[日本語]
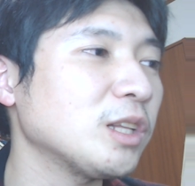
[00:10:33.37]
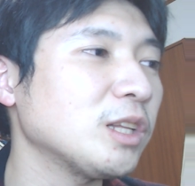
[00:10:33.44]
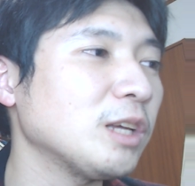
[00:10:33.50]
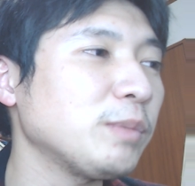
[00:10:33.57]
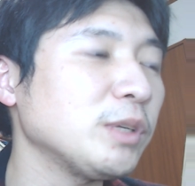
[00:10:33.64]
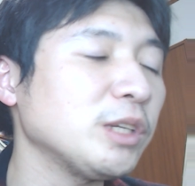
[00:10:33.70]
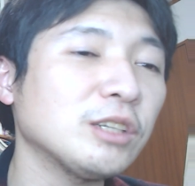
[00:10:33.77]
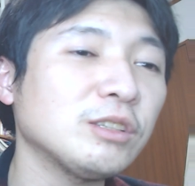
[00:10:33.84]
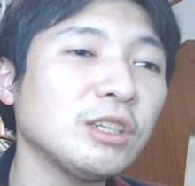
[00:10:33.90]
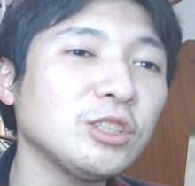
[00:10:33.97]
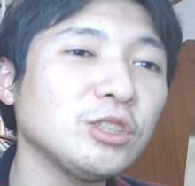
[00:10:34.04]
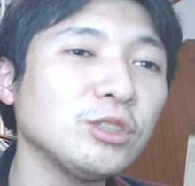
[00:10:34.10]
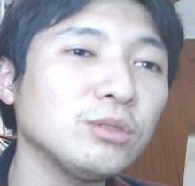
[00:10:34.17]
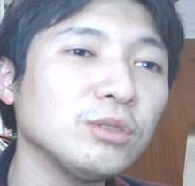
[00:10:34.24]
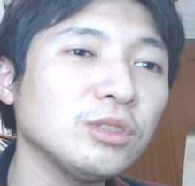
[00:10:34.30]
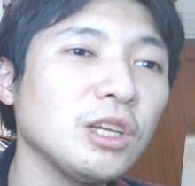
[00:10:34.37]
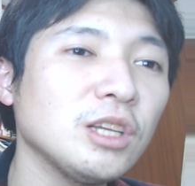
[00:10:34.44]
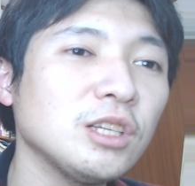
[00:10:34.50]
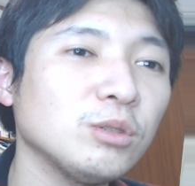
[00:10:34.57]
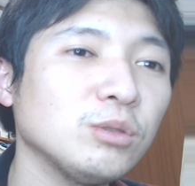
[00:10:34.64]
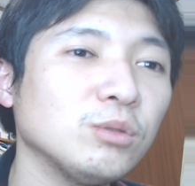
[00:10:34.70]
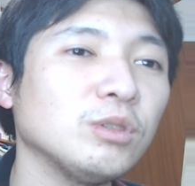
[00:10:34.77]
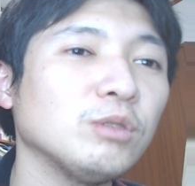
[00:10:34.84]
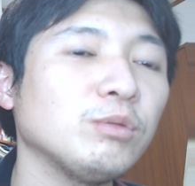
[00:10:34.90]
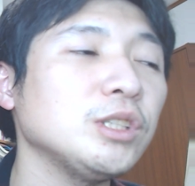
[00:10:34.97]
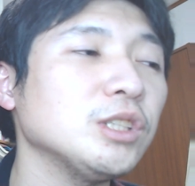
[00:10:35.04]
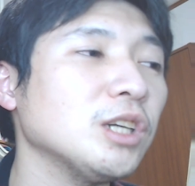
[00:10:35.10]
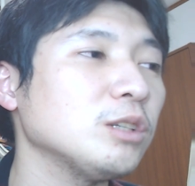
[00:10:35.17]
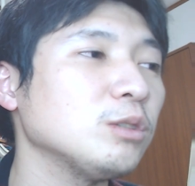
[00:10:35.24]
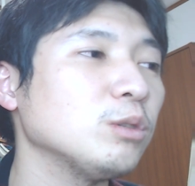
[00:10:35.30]
ただやっぱりひゃくはちじゅうよんセンチということで、
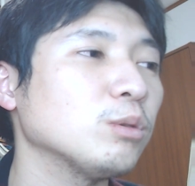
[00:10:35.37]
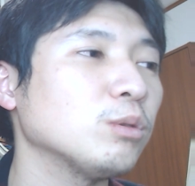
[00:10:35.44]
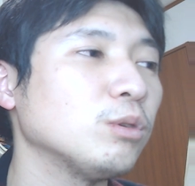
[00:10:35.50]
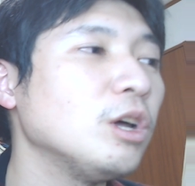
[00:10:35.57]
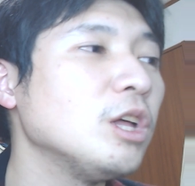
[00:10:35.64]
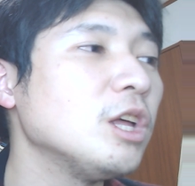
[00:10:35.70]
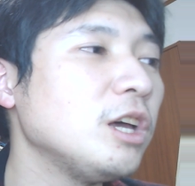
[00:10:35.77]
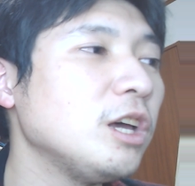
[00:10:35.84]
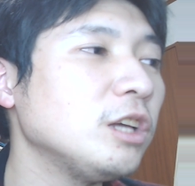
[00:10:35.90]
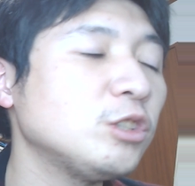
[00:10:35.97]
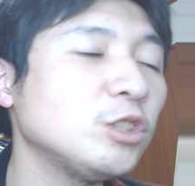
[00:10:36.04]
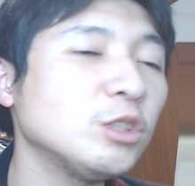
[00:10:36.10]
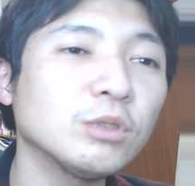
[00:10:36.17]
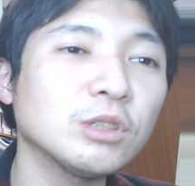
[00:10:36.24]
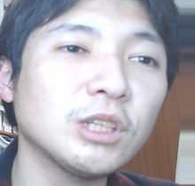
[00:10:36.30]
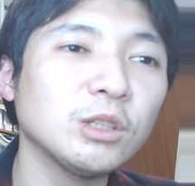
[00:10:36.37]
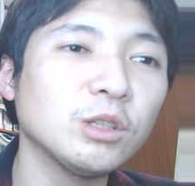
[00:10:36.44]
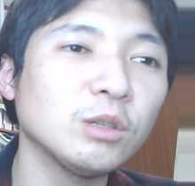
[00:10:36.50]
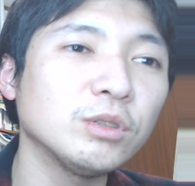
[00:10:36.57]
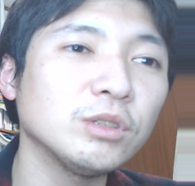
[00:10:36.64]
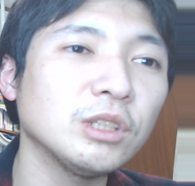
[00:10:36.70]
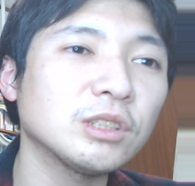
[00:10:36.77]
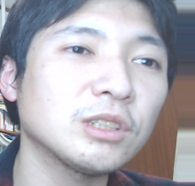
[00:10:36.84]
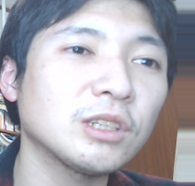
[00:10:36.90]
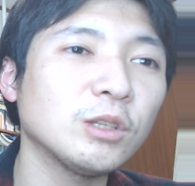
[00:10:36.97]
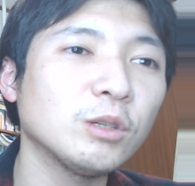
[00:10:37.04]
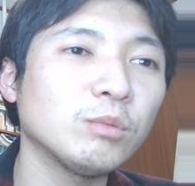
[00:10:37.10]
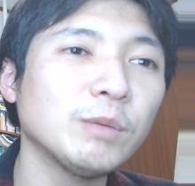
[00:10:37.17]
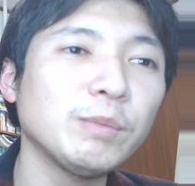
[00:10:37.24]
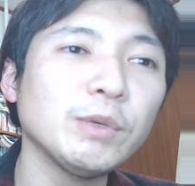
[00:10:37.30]
フィジカルのとこ、えー、注目されると思うんです
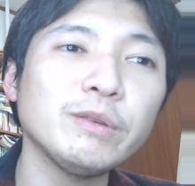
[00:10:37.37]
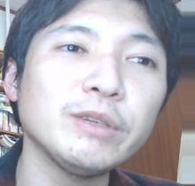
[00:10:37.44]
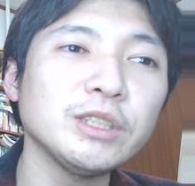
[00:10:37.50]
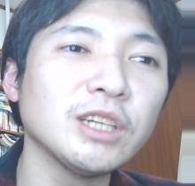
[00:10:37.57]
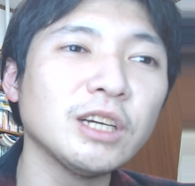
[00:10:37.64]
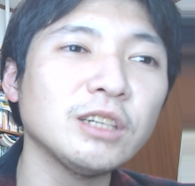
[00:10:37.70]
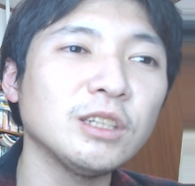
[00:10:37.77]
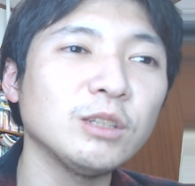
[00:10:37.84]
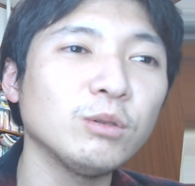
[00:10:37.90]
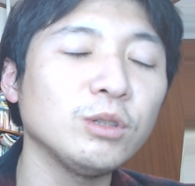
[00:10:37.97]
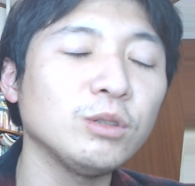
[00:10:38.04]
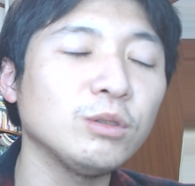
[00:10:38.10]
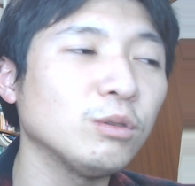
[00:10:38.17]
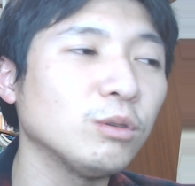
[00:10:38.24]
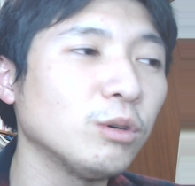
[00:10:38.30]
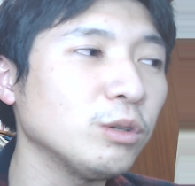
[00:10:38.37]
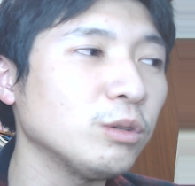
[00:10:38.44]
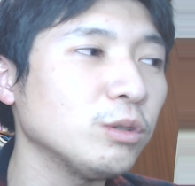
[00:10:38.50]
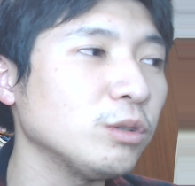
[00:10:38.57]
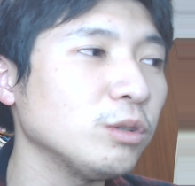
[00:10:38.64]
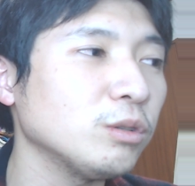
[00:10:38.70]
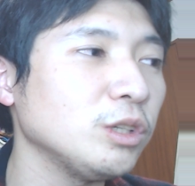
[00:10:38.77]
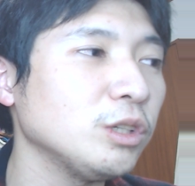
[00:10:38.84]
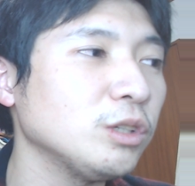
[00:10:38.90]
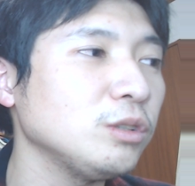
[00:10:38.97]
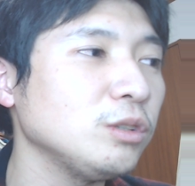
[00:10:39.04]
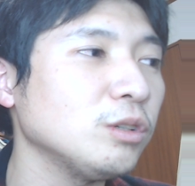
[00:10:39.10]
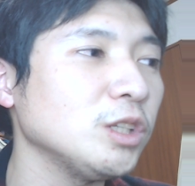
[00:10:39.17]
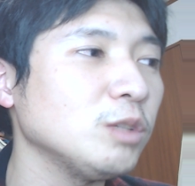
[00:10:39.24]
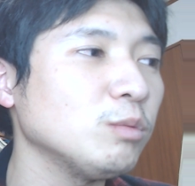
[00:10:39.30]
けども、やっぱりフィジカルでドリゴリゴリゴリゴリい
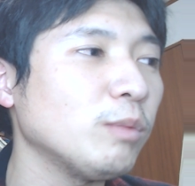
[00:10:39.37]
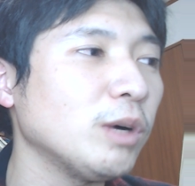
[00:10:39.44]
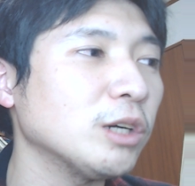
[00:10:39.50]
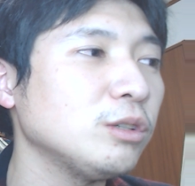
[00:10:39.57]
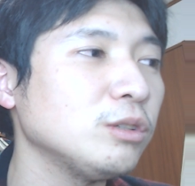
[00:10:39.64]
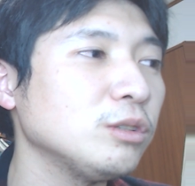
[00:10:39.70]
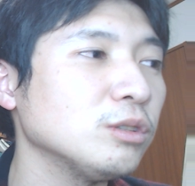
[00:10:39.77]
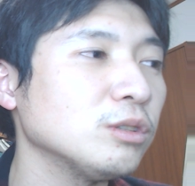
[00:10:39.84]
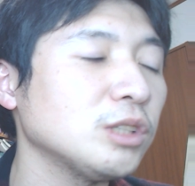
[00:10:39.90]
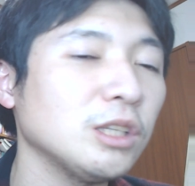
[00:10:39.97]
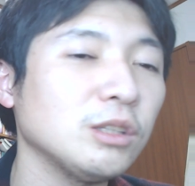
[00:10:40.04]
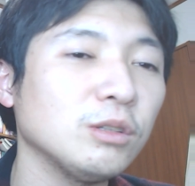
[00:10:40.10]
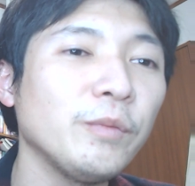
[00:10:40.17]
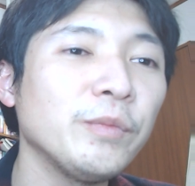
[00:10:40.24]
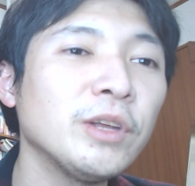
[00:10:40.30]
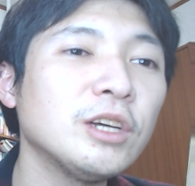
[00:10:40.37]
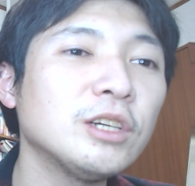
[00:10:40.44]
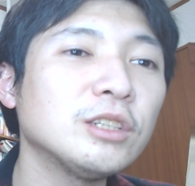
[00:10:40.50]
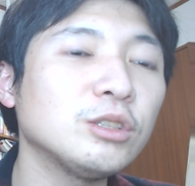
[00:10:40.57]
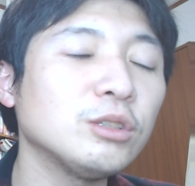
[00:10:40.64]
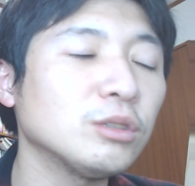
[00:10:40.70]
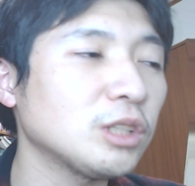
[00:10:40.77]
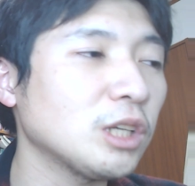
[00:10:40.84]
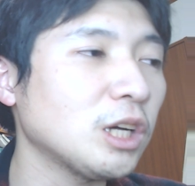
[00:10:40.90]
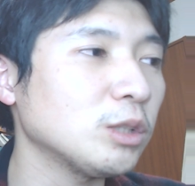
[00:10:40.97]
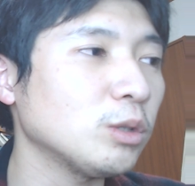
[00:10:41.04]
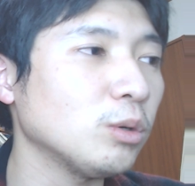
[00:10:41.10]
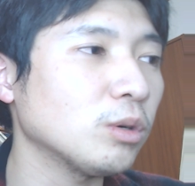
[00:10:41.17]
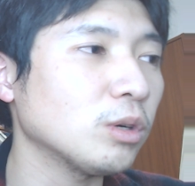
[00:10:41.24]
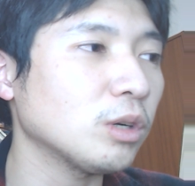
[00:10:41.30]
くよりも、まあ、空中戦の強さ
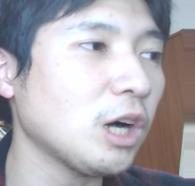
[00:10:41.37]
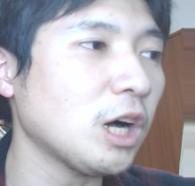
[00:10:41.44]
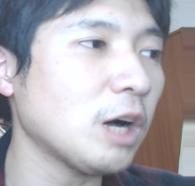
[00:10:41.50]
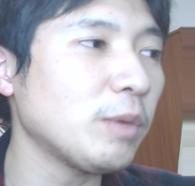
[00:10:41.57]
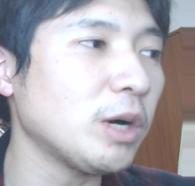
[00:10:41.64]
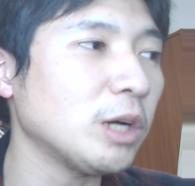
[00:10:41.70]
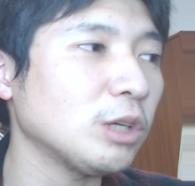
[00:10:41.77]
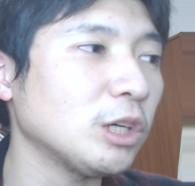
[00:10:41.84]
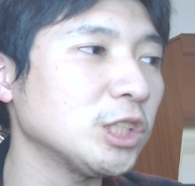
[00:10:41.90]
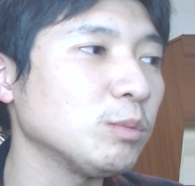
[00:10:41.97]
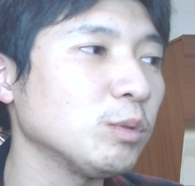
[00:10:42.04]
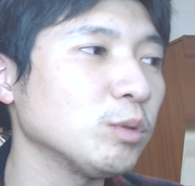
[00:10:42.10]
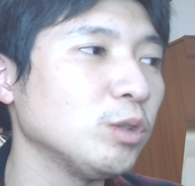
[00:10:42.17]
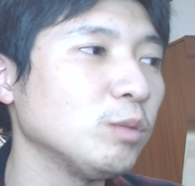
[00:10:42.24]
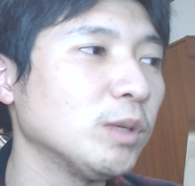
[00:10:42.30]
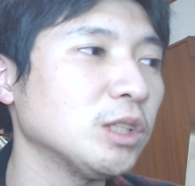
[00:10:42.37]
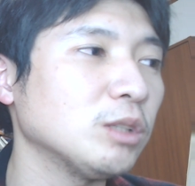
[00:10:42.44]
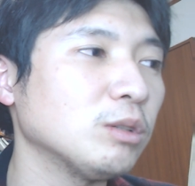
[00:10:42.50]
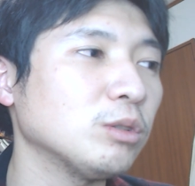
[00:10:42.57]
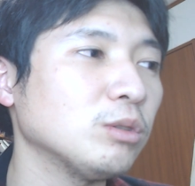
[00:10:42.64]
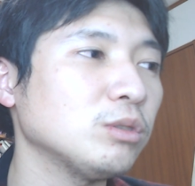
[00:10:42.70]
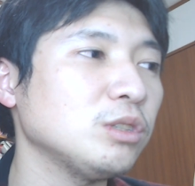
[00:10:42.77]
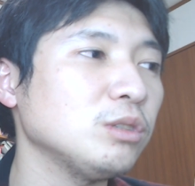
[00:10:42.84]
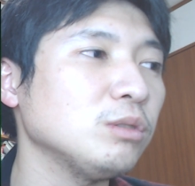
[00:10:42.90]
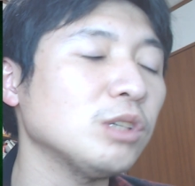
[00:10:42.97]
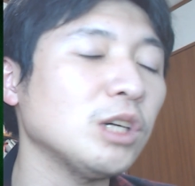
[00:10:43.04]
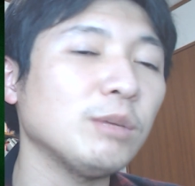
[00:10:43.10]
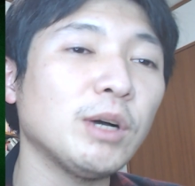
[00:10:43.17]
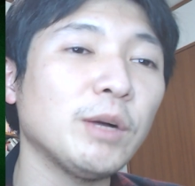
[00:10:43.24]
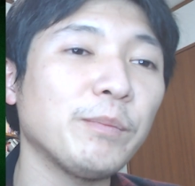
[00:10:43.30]
とか、まあ、あと足元のうまさとか、そっちの
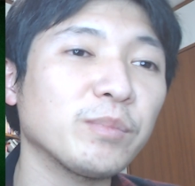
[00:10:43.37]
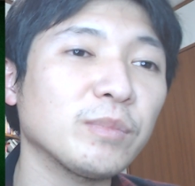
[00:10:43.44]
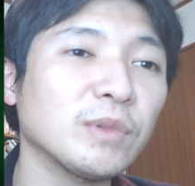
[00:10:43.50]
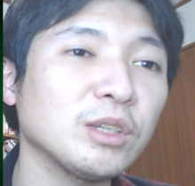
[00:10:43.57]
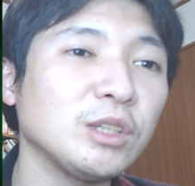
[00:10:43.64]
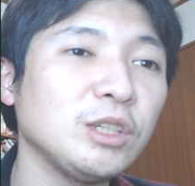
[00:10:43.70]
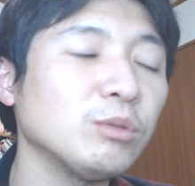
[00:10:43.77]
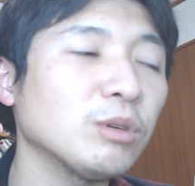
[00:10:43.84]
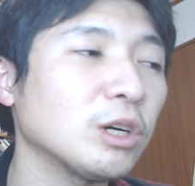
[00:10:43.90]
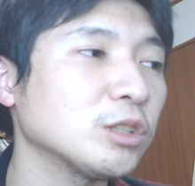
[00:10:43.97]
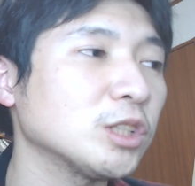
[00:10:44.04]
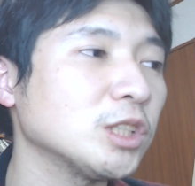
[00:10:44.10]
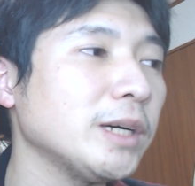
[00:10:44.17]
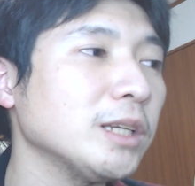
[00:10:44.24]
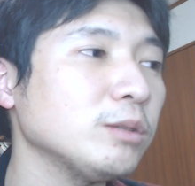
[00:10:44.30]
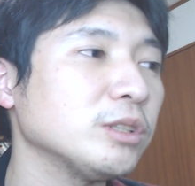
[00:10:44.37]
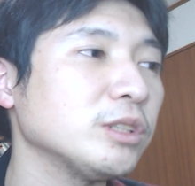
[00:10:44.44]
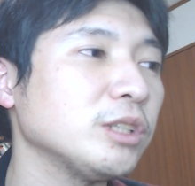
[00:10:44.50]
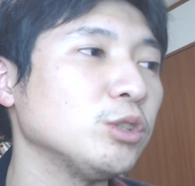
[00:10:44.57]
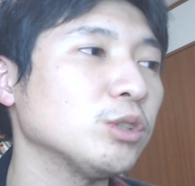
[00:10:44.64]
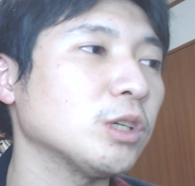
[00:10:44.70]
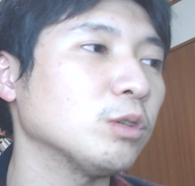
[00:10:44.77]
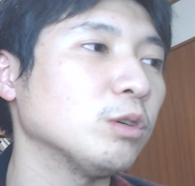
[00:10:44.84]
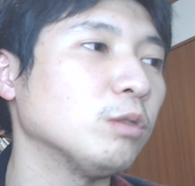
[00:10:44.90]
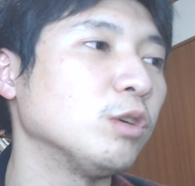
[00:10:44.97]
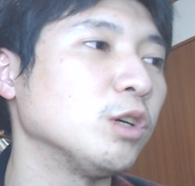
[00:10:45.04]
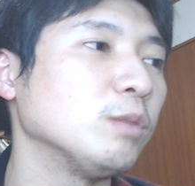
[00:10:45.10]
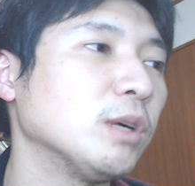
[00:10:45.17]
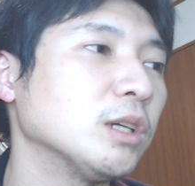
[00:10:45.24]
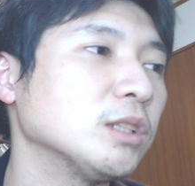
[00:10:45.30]
方が、まあ、うん、いいのか、スマートな選手かと
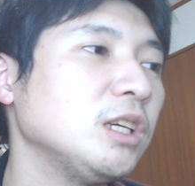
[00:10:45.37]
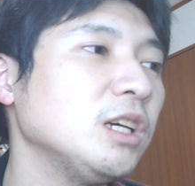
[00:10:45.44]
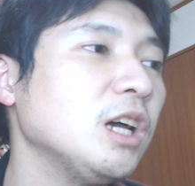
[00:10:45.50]
思います。